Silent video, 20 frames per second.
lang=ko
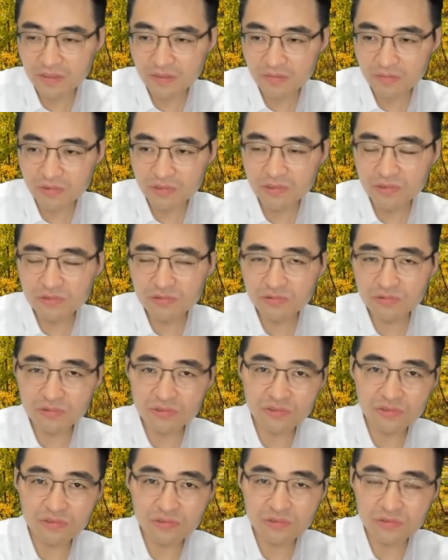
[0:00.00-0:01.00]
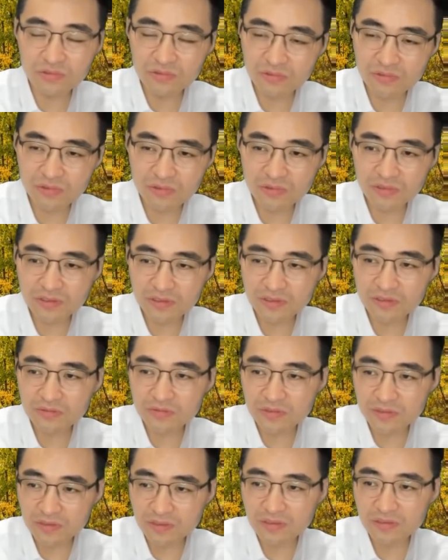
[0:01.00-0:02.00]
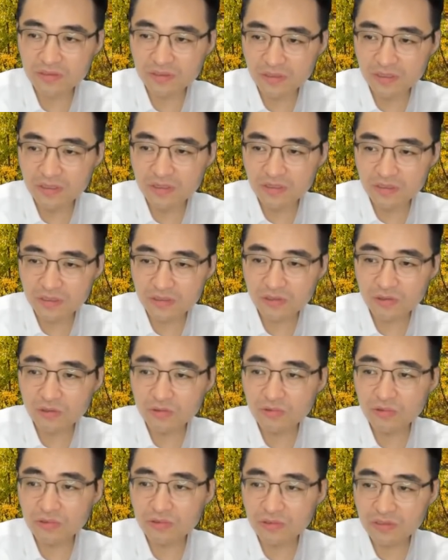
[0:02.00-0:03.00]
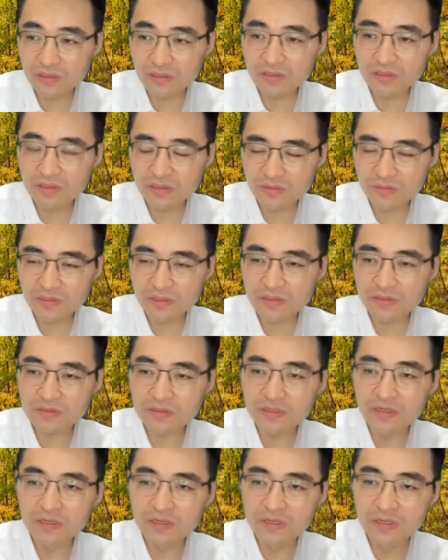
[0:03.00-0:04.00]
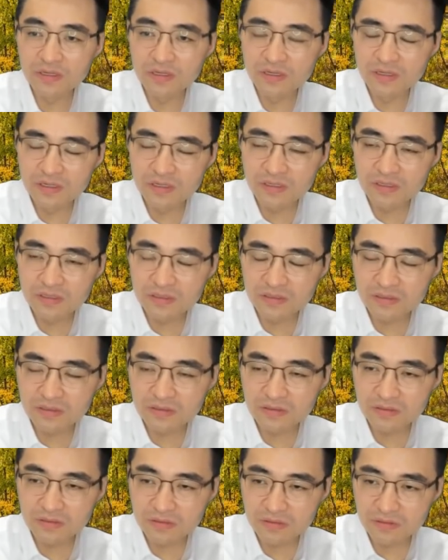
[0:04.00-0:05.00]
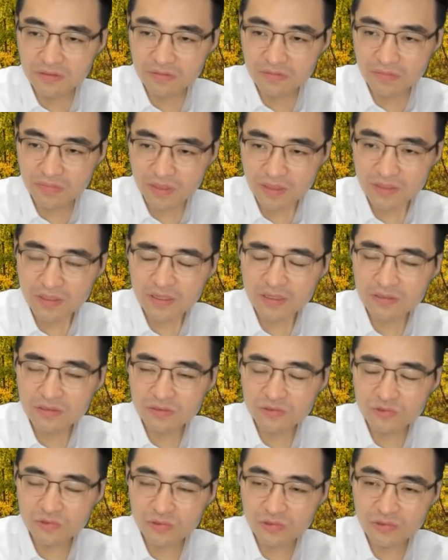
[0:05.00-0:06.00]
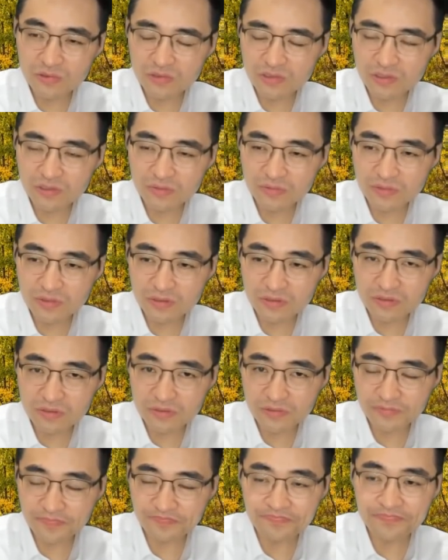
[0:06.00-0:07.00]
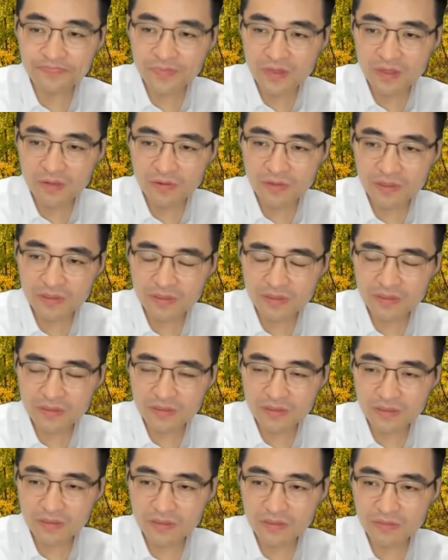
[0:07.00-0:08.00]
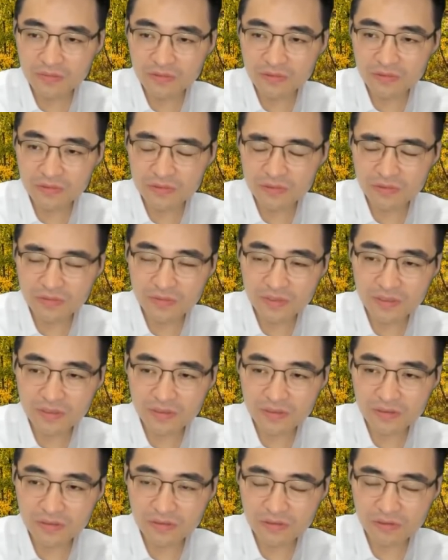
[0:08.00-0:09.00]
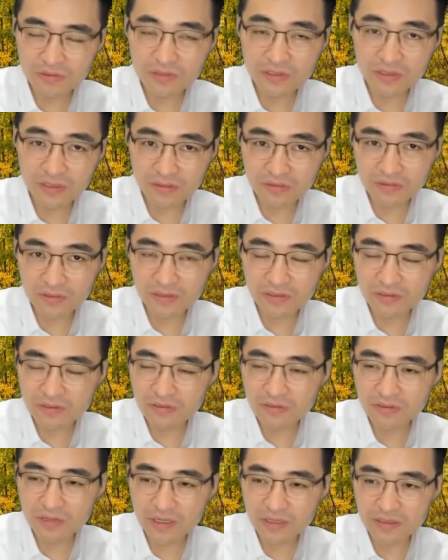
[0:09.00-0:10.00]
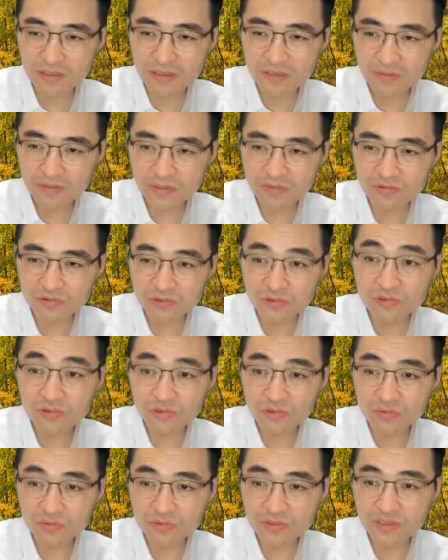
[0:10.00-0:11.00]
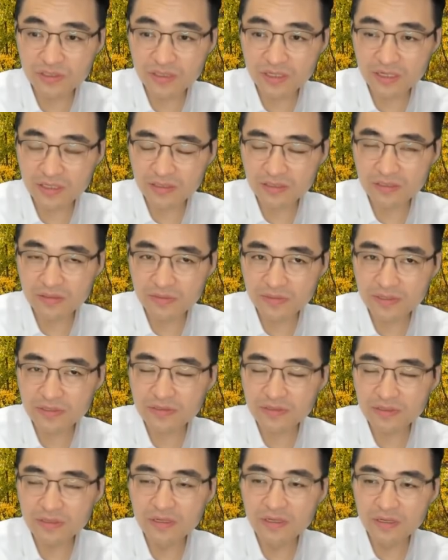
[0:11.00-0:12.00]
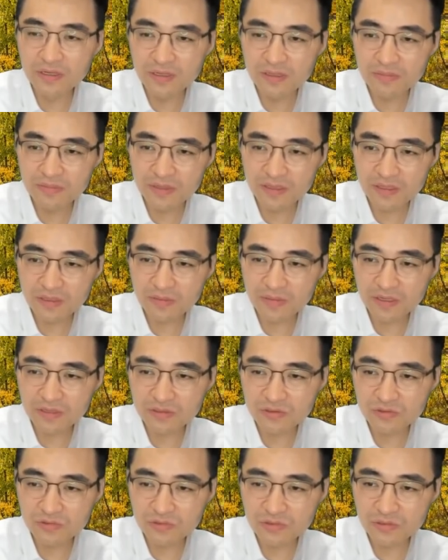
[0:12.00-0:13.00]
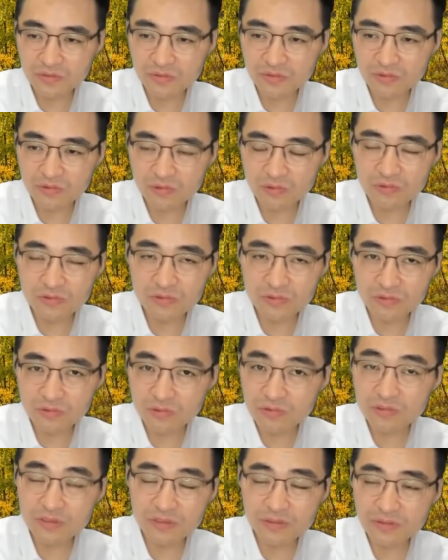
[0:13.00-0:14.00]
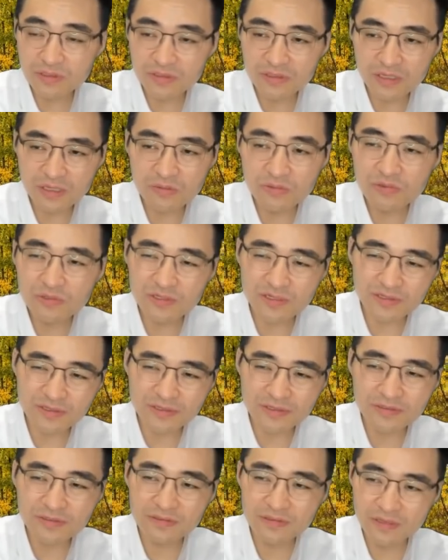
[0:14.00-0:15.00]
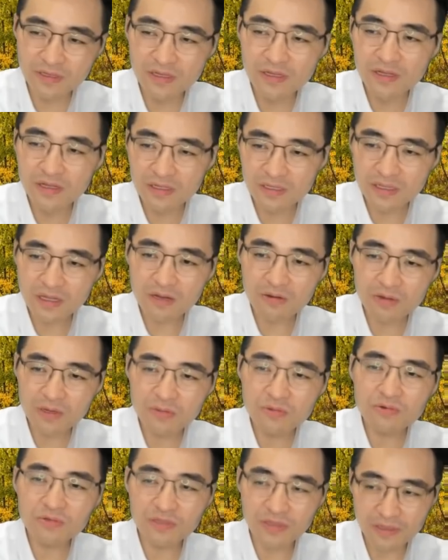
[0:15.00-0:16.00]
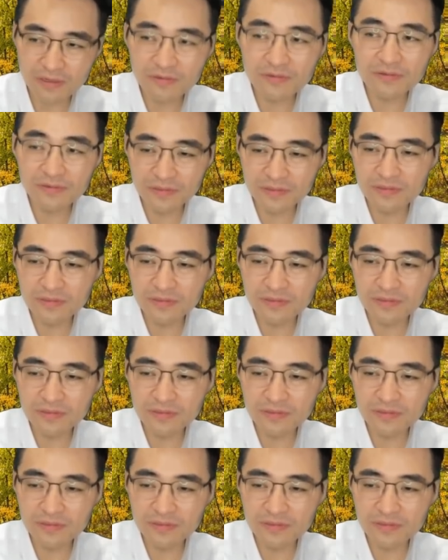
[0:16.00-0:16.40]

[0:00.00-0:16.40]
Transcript: 뭐 이럴 수도 있죠. 코로나 때문인데. 근데 결국 어떻게 되냐면, 배당을 줬던 기업들은 회사가 뭐 정말 적자나거나 그런 거 아니라면, 구조적으로 문제가 아니라면 배당 많이 주는 게 돈을 일단 잘 벌잖아요. 다 회복돼요.